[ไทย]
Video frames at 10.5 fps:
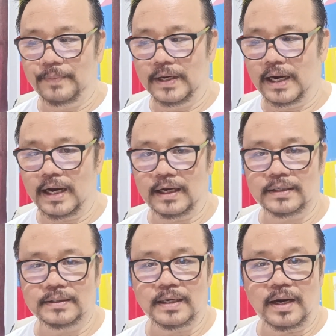เผื่อ
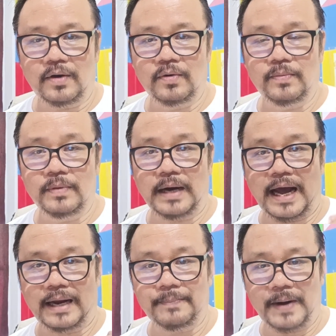เรา
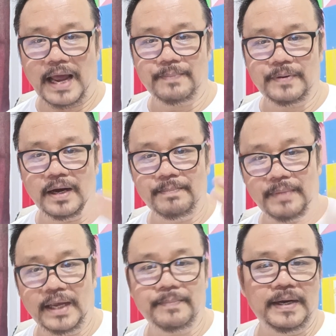อ่านพลาดเผื่อ
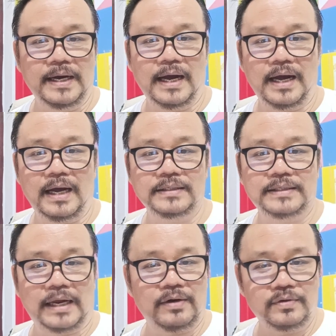มิกเผื่อ
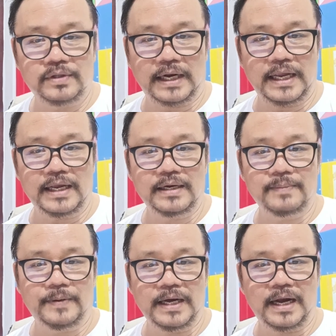ใส่ดนตรี
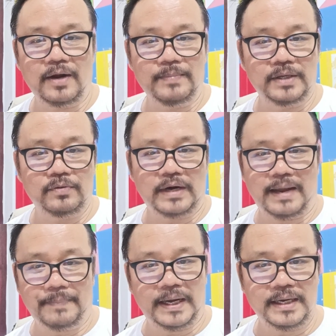เผื่อเรามีธุ
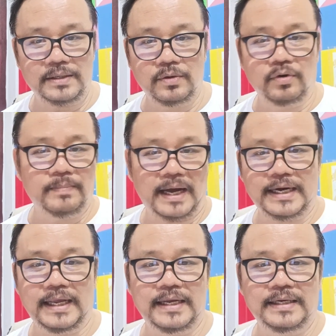ระไปนู่นมา
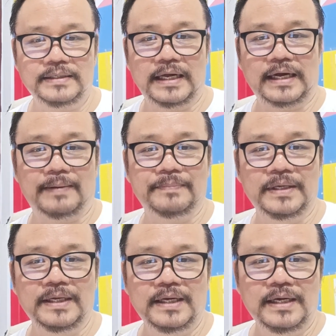นี่นะครับ
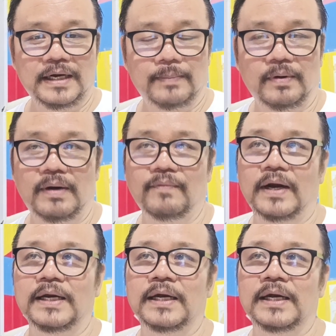เพราะว่าวัน